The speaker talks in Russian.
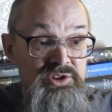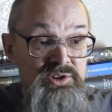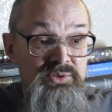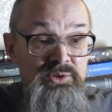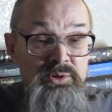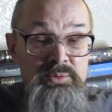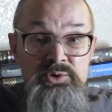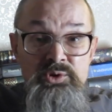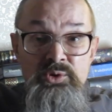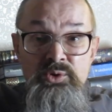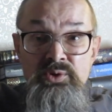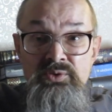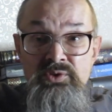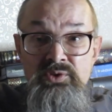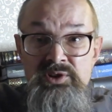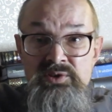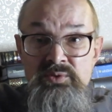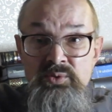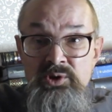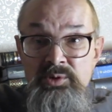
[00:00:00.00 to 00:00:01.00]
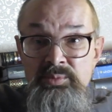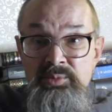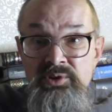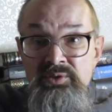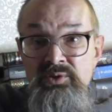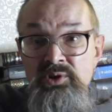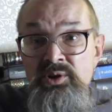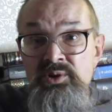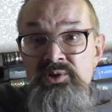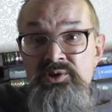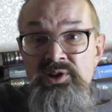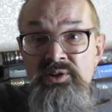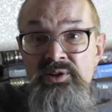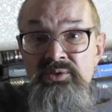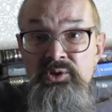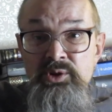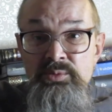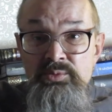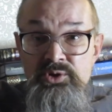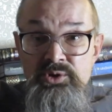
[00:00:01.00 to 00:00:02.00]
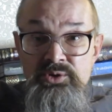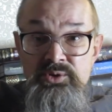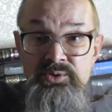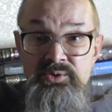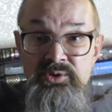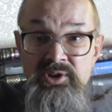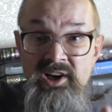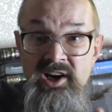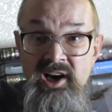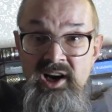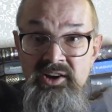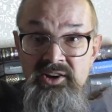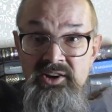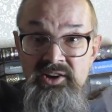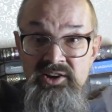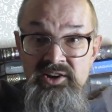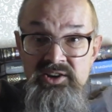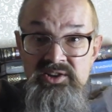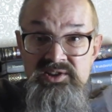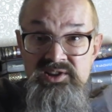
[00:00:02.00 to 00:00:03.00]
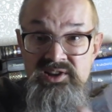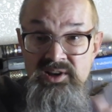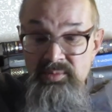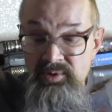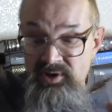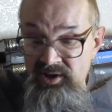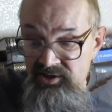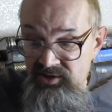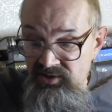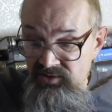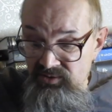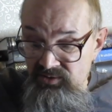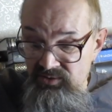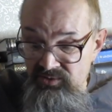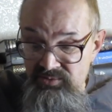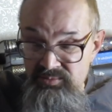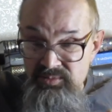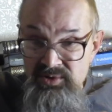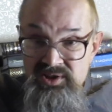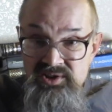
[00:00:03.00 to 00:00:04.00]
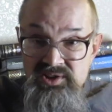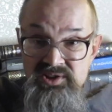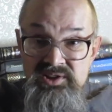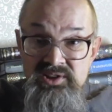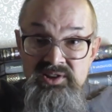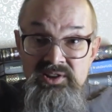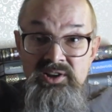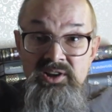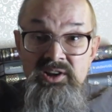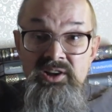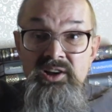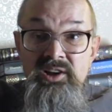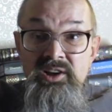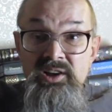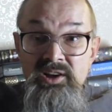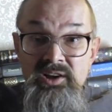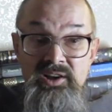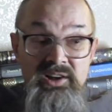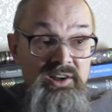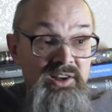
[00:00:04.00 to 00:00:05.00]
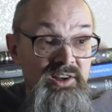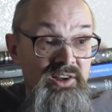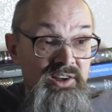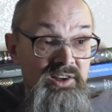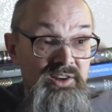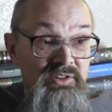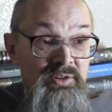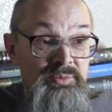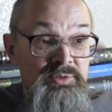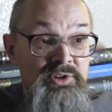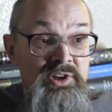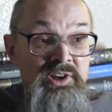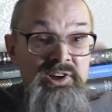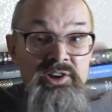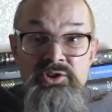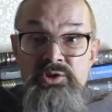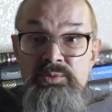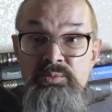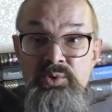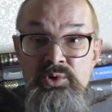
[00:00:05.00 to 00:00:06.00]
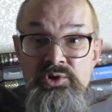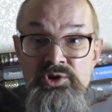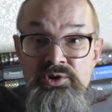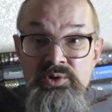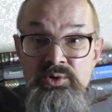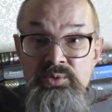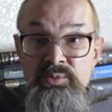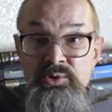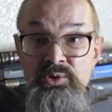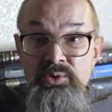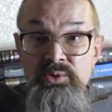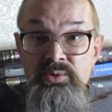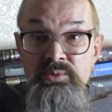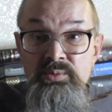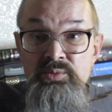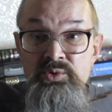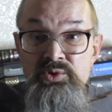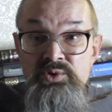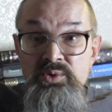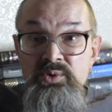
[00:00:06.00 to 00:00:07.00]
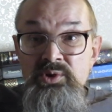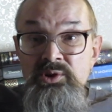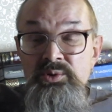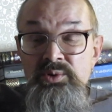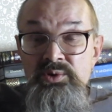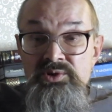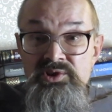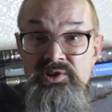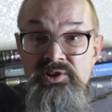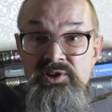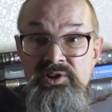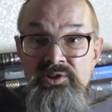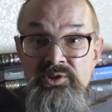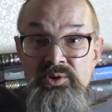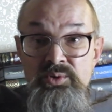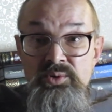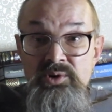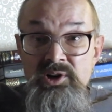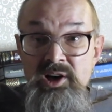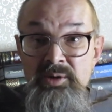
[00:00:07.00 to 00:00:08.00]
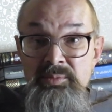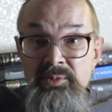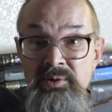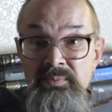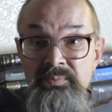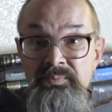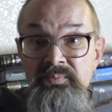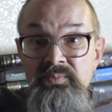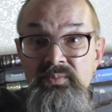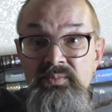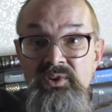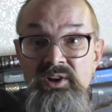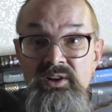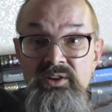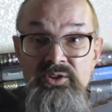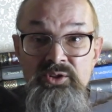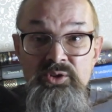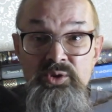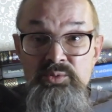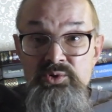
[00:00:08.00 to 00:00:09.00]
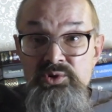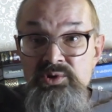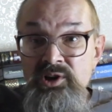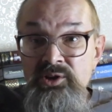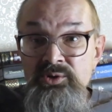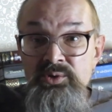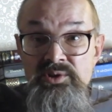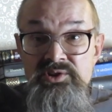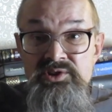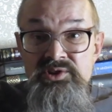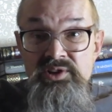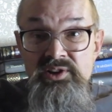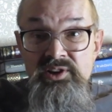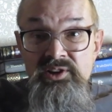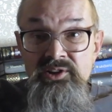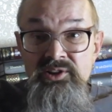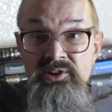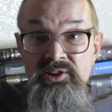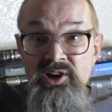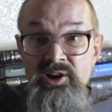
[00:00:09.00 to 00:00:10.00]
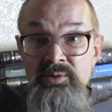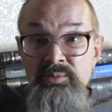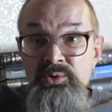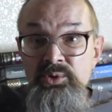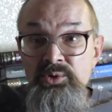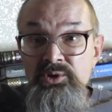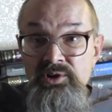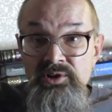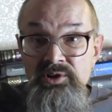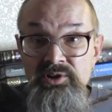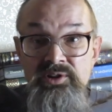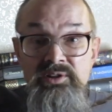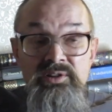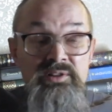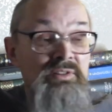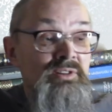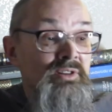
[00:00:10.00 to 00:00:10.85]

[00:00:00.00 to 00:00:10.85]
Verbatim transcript: не в том, что новые звуки появляются, а в том, что, как их собрать вместе. Вообще, я, конечно, больше люблю музыку, которая сыграна руками, но ну, музыка, которая сыграна на компьютерах,